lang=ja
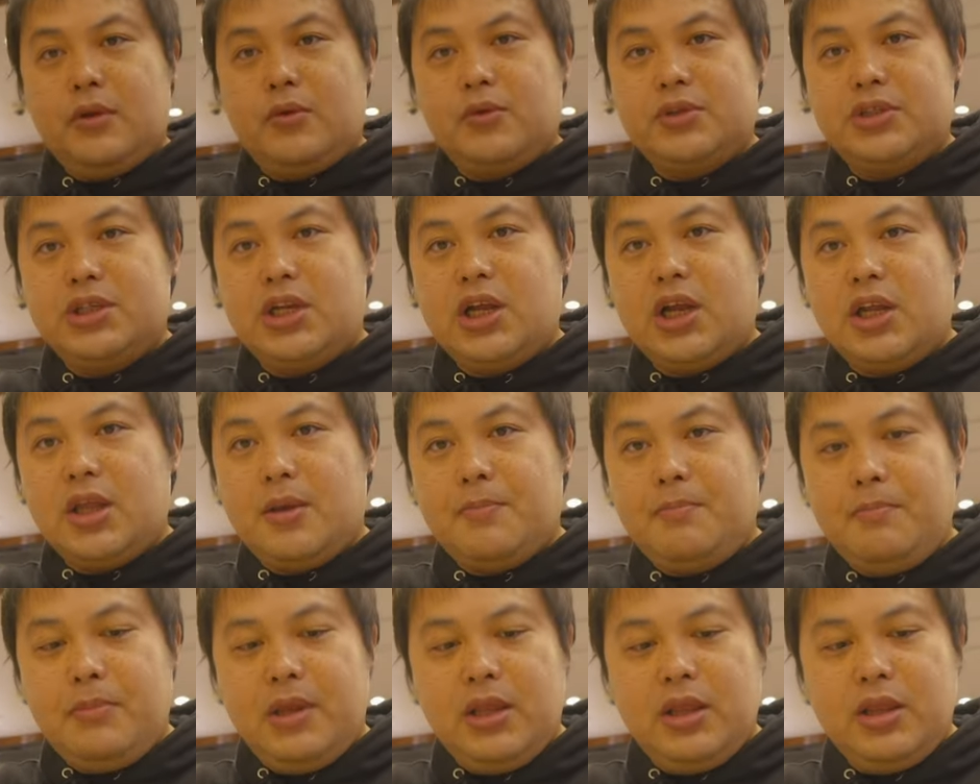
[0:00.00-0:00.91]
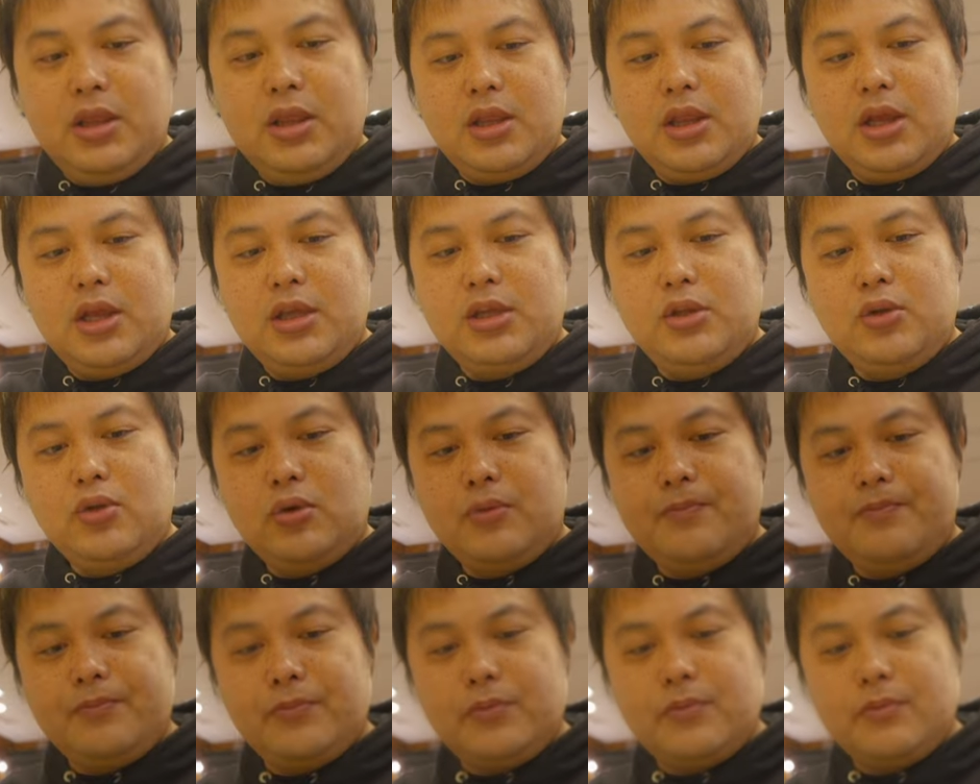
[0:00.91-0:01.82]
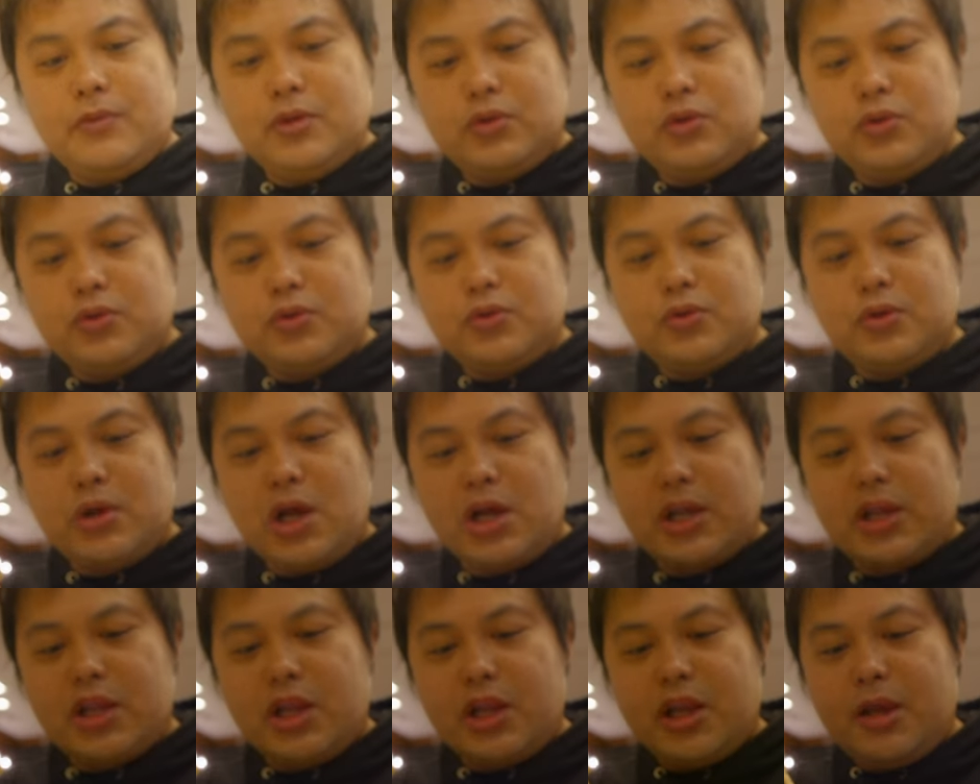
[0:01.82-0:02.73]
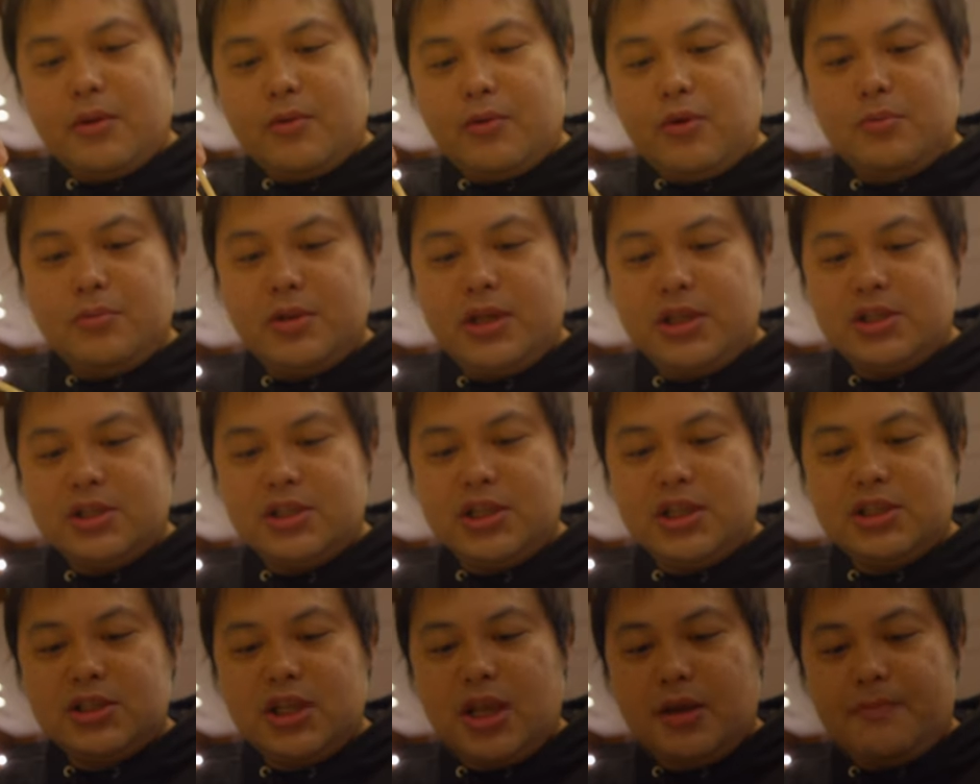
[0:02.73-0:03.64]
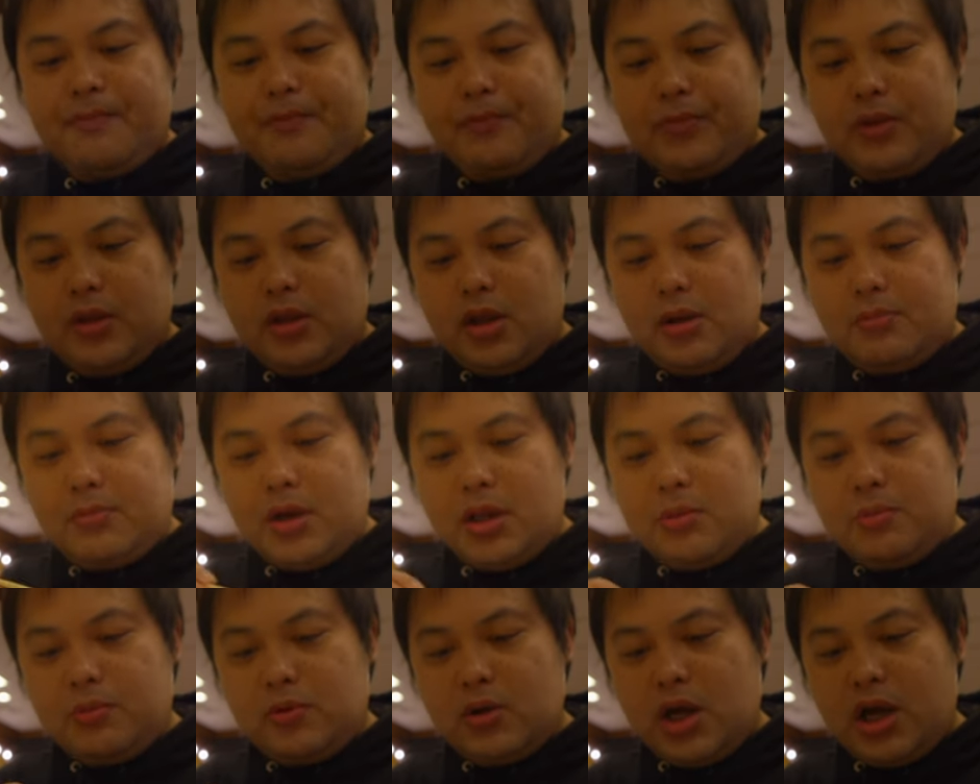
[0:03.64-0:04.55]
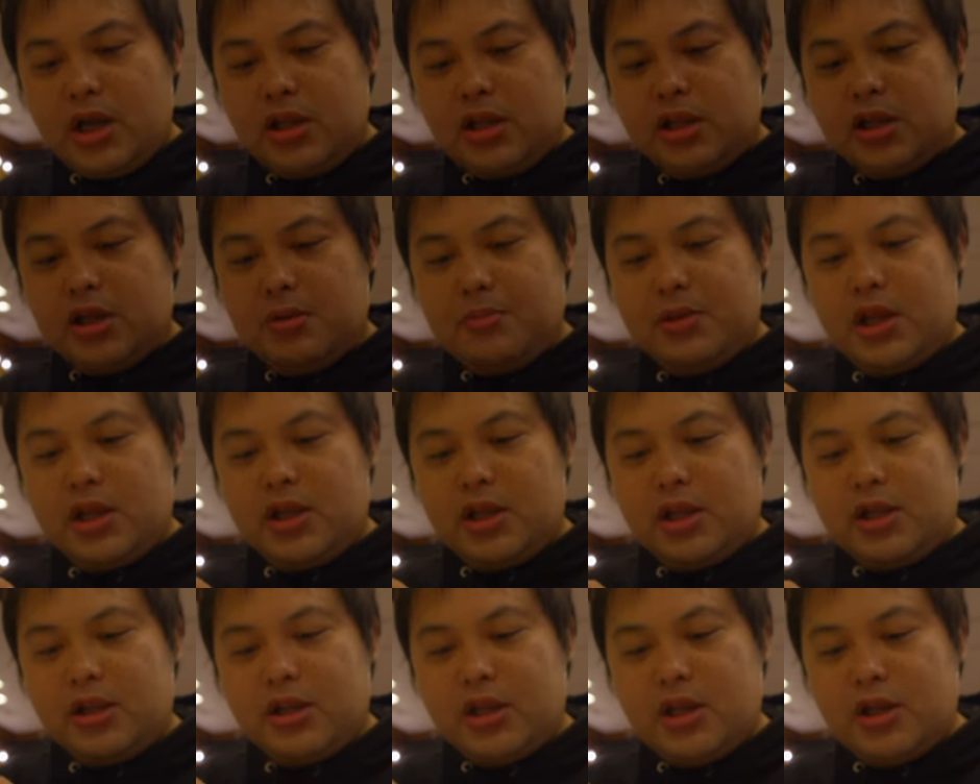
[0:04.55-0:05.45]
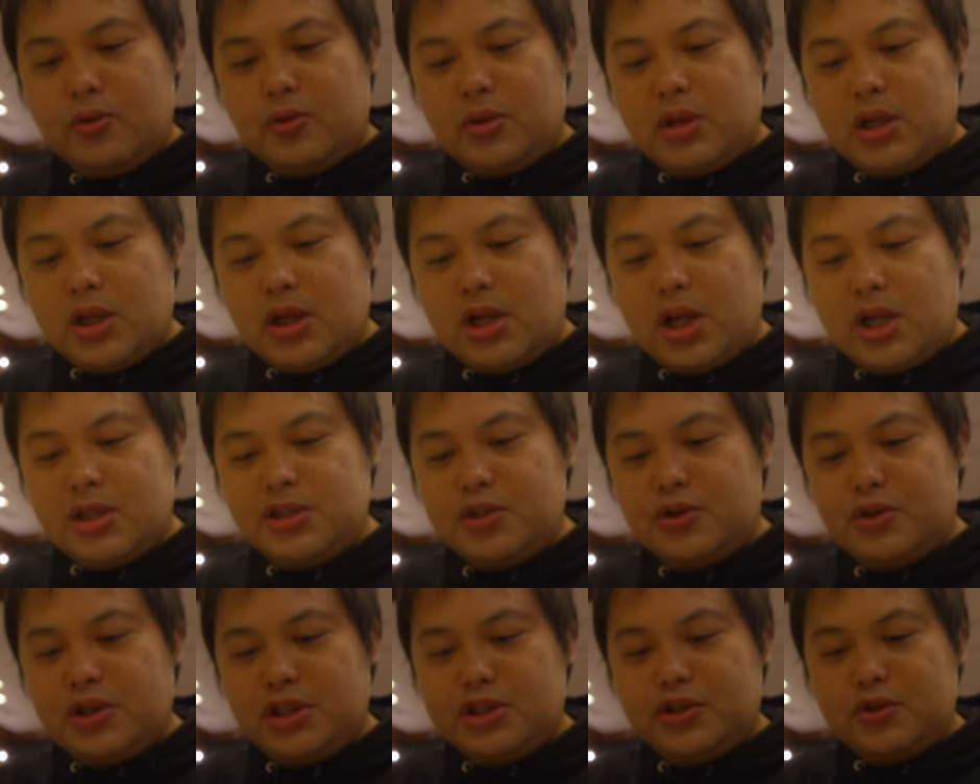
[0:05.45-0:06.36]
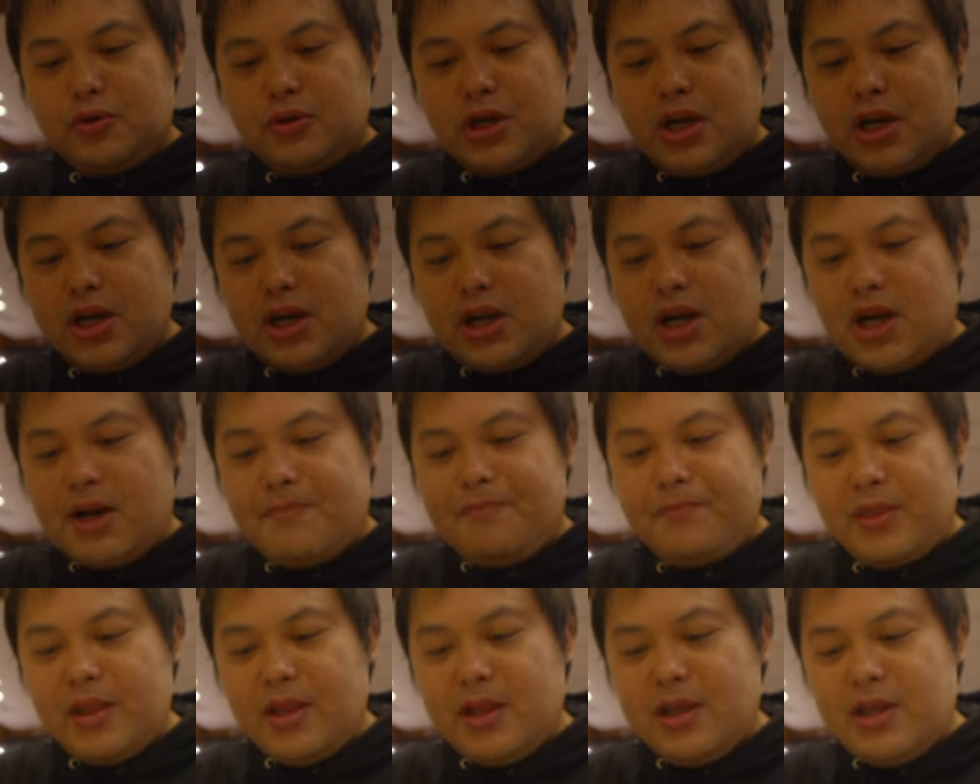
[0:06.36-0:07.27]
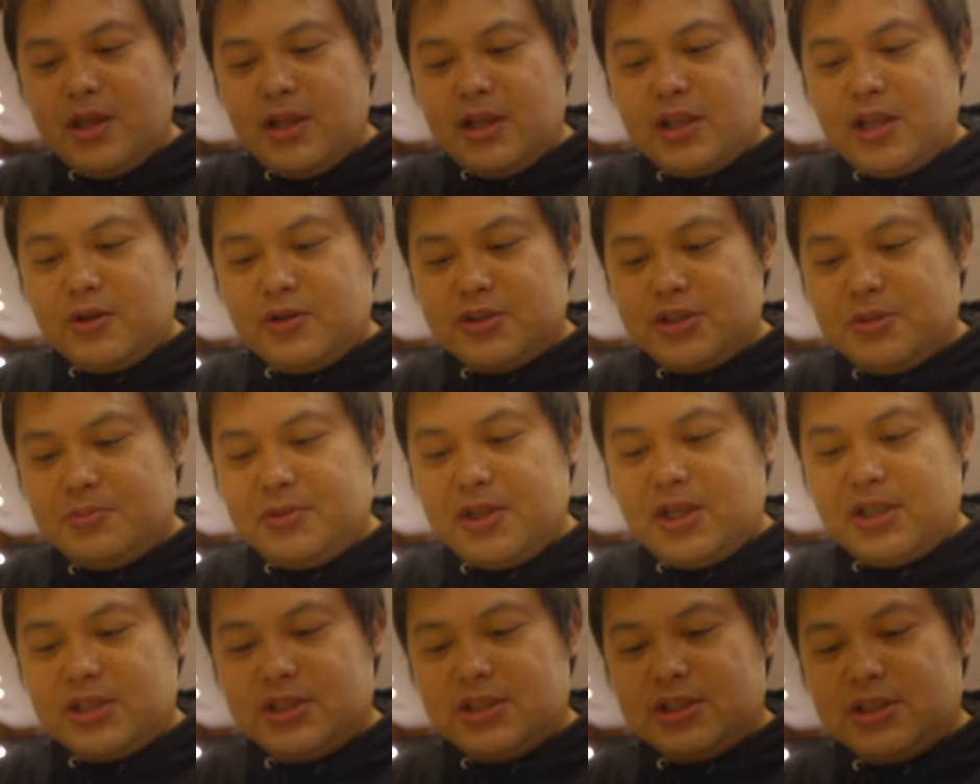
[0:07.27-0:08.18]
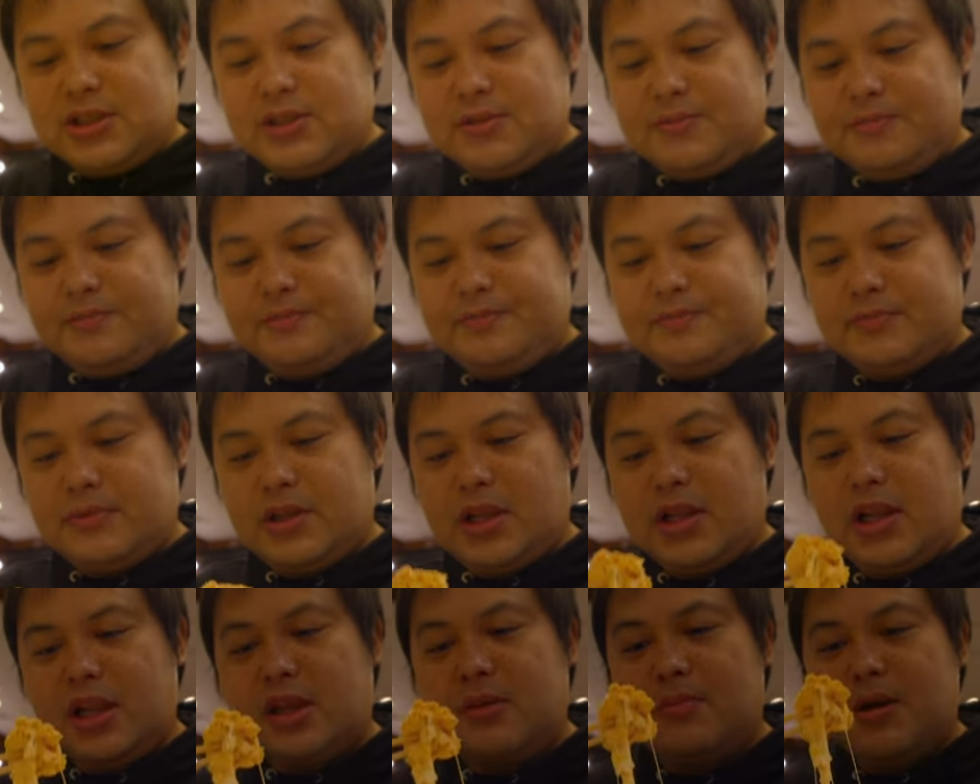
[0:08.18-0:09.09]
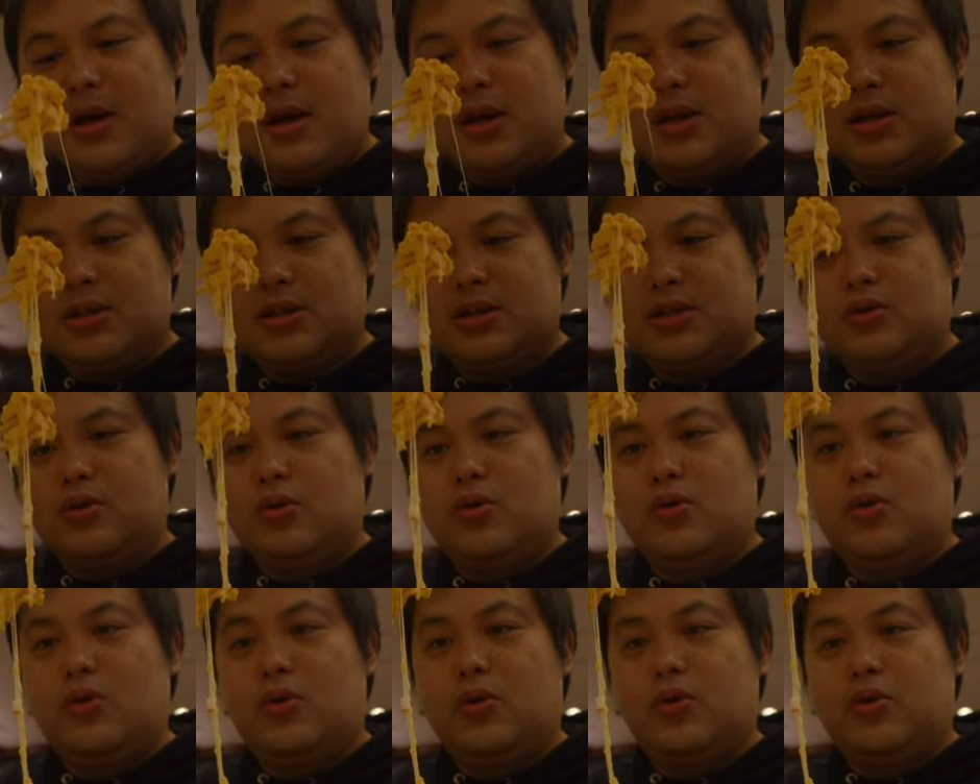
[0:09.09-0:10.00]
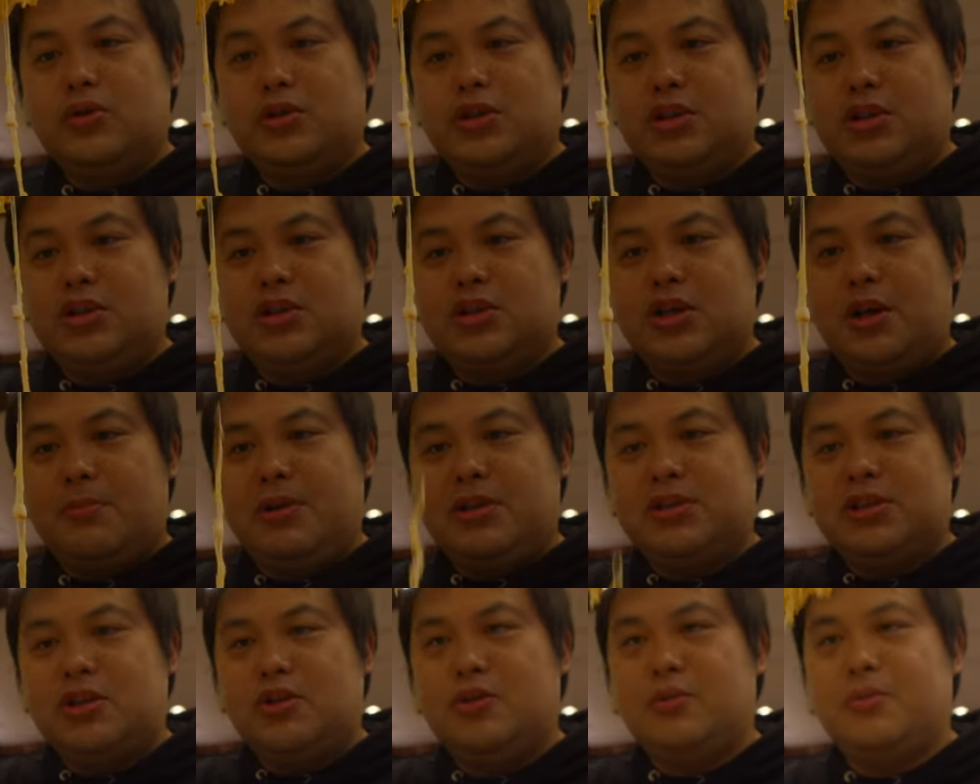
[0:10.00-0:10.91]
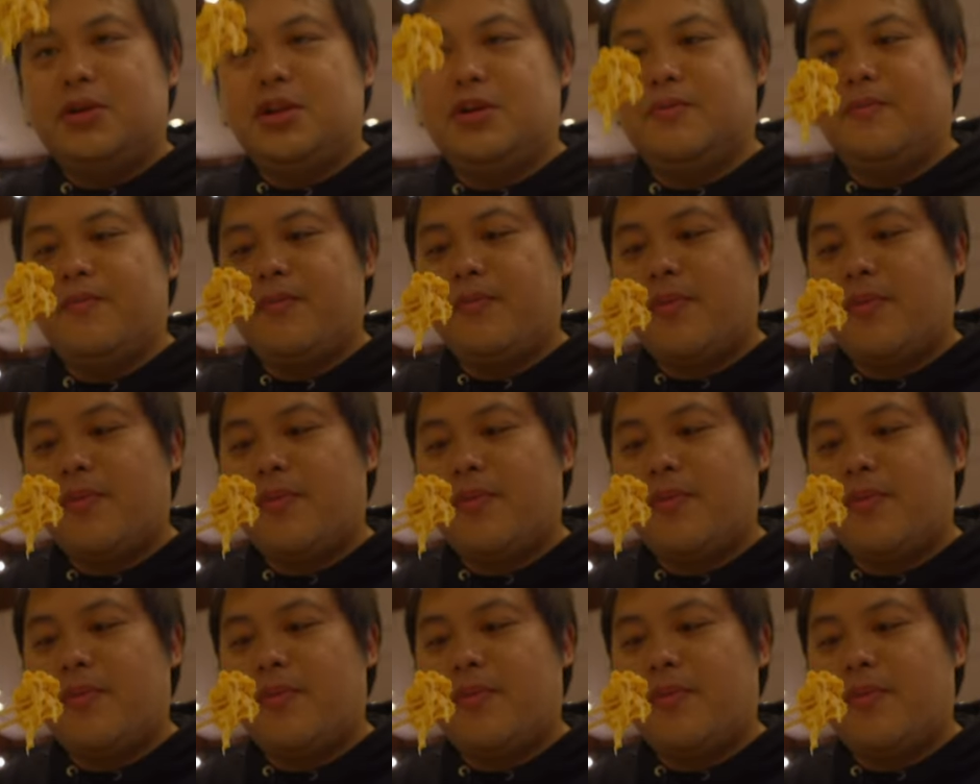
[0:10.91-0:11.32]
こちらがね明太のソースをかけたねオムレツですね甘山芋が入ってるみたいなんでどんな感じのね食感か楽しみですいただきますおチーズがめっちゃ伸びる